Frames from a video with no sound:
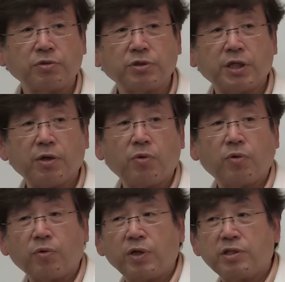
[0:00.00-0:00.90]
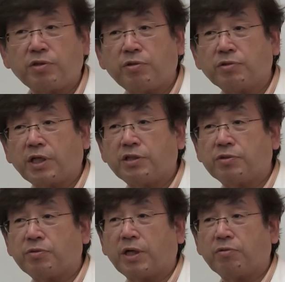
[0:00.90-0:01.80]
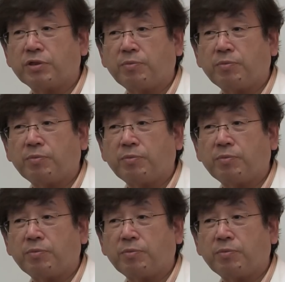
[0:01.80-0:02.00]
族性高コレステロール血症の可能